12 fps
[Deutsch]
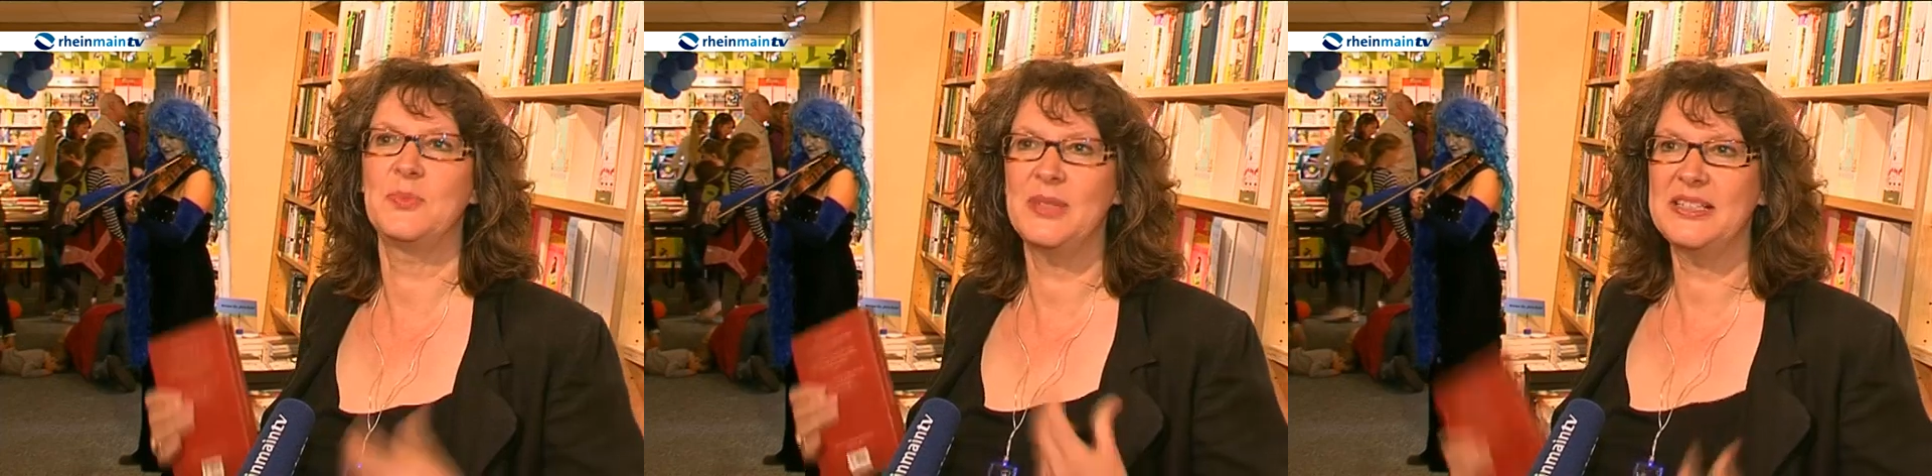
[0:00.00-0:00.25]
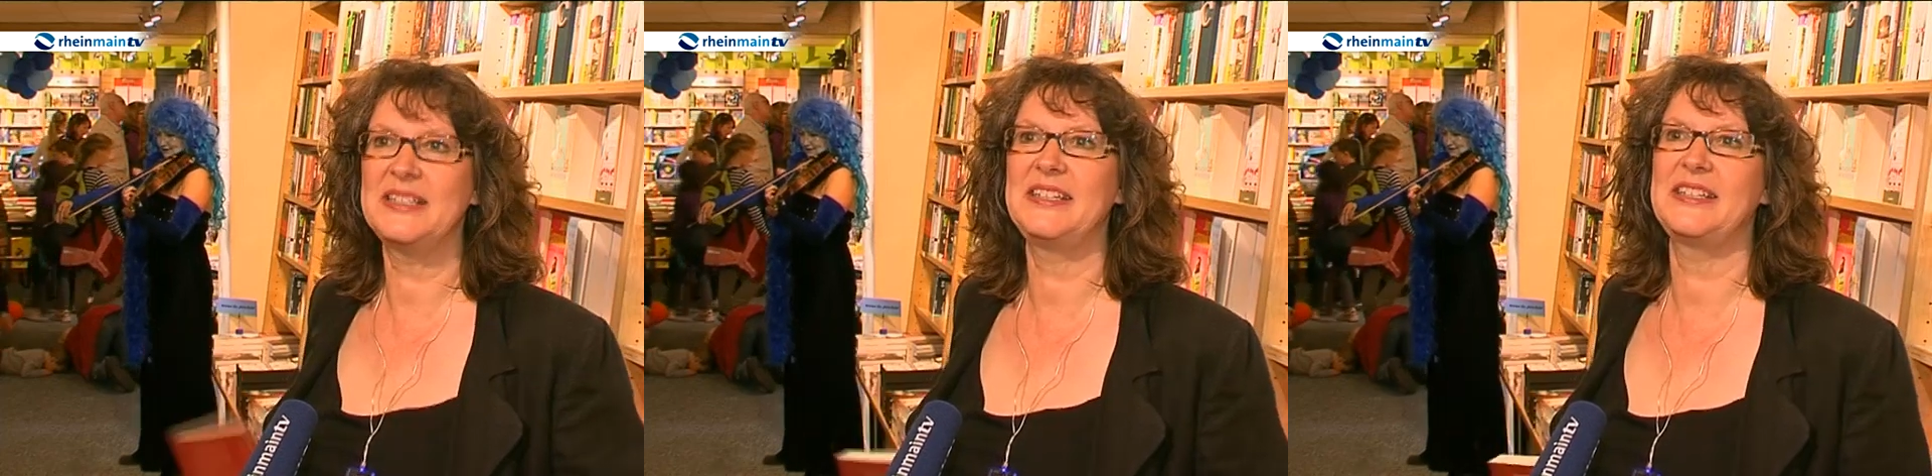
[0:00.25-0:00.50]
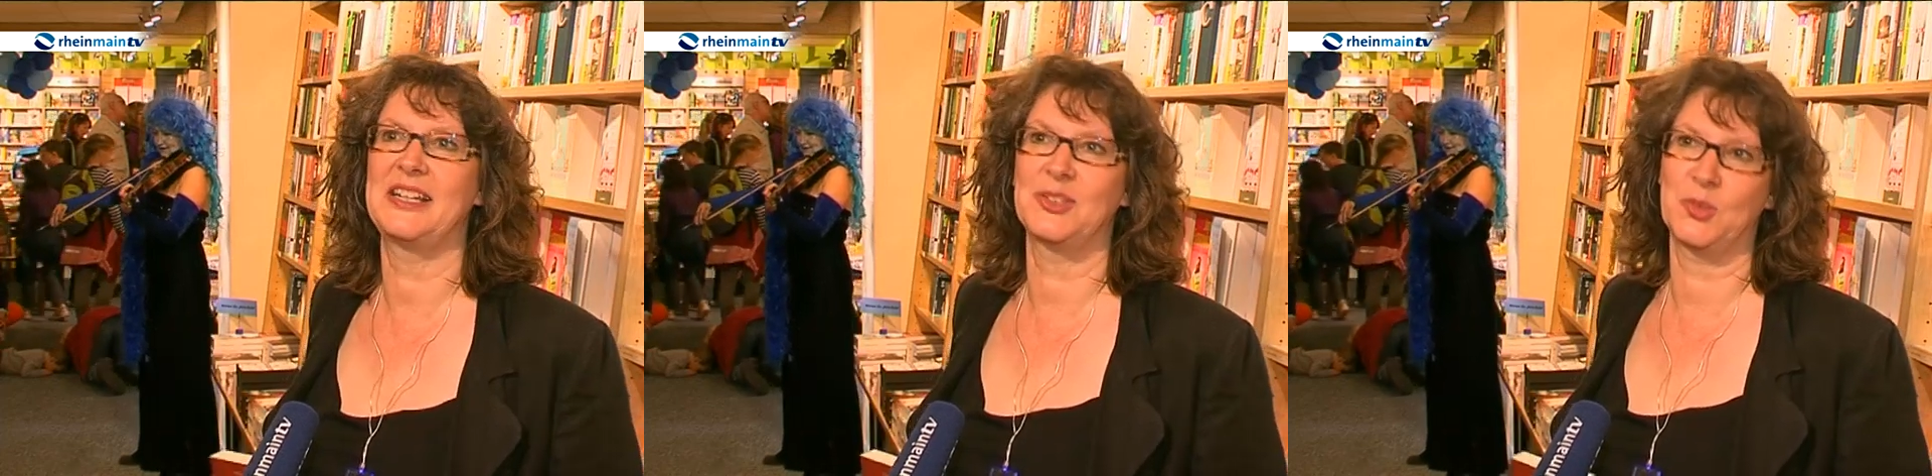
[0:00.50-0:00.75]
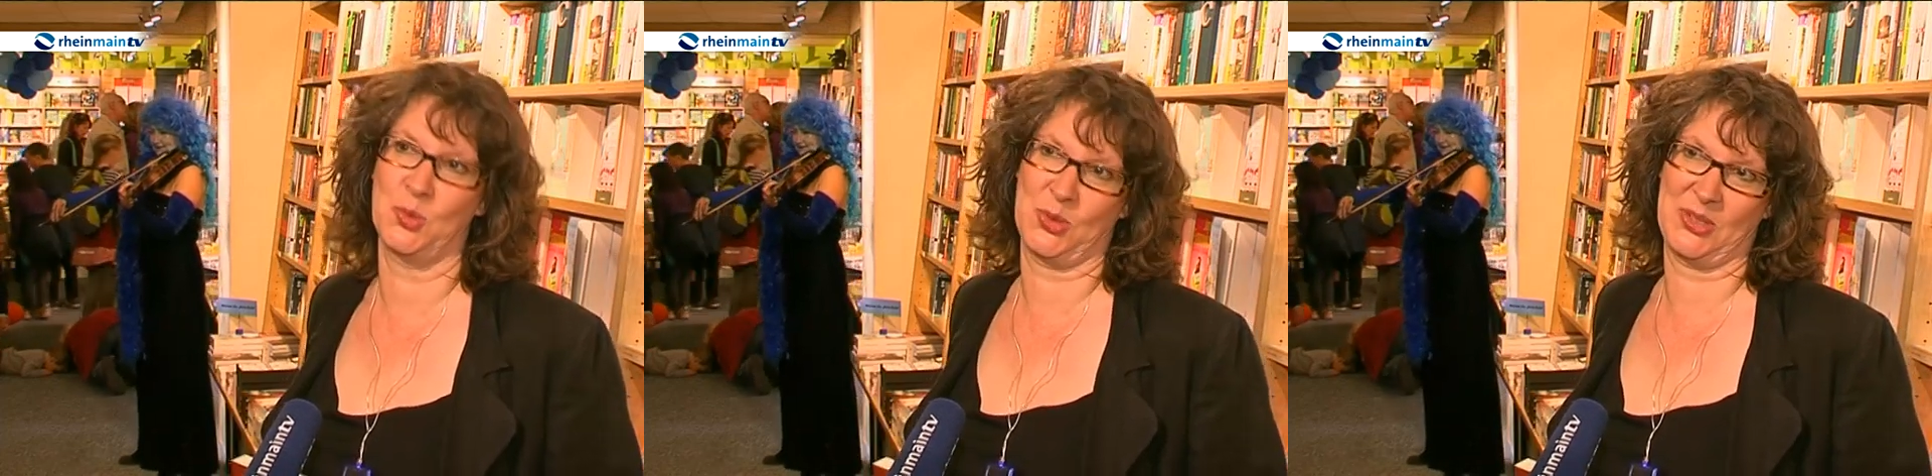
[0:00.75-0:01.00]
den
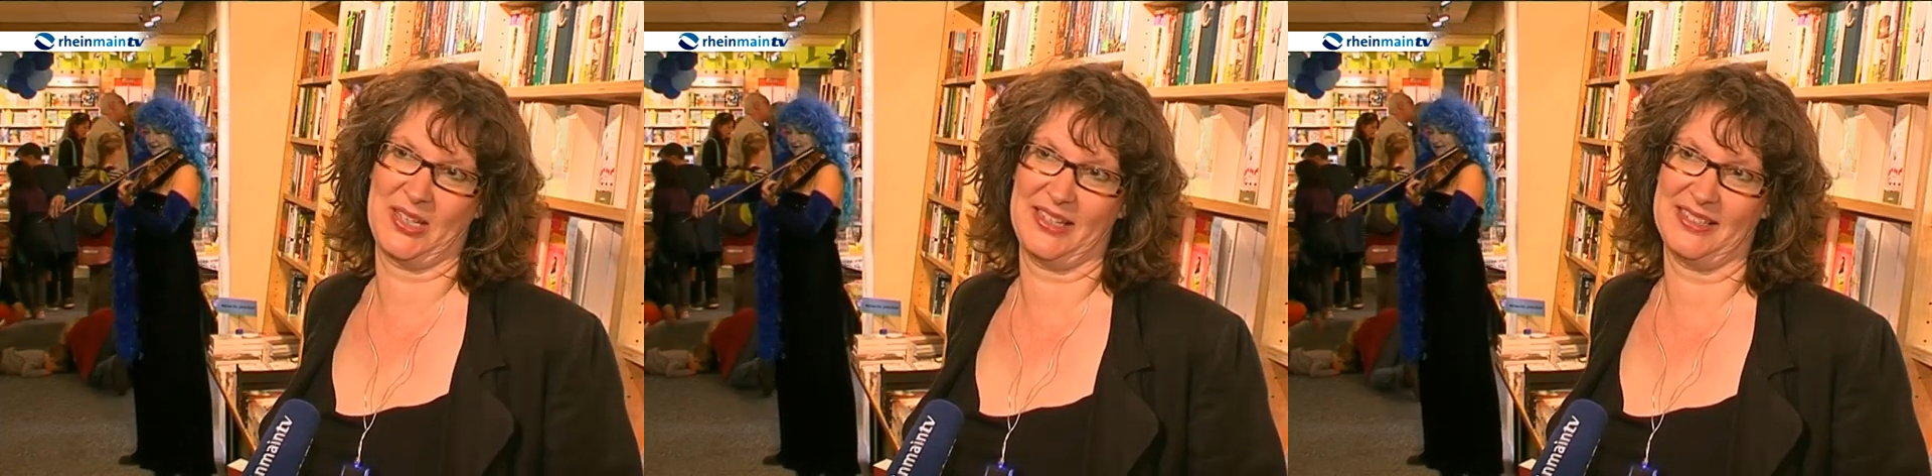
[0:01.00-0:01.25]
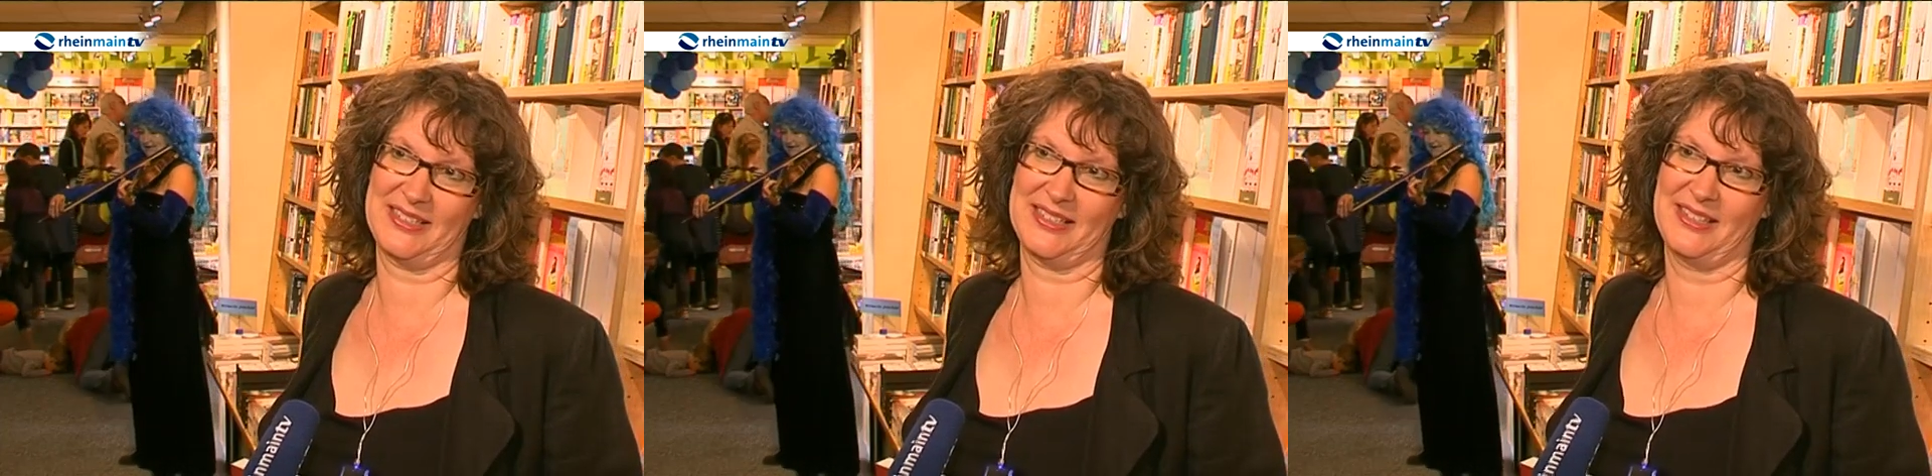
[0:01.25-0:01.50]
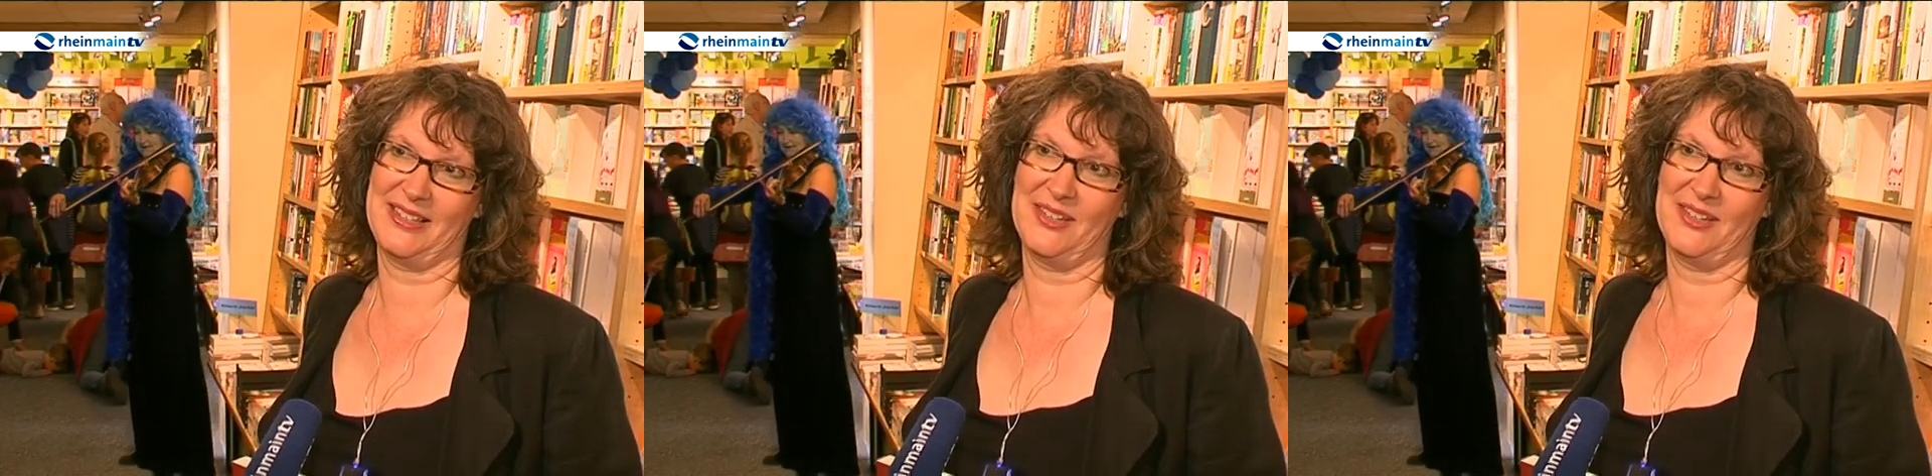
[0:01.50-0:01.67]
Mitgliedern gut geht.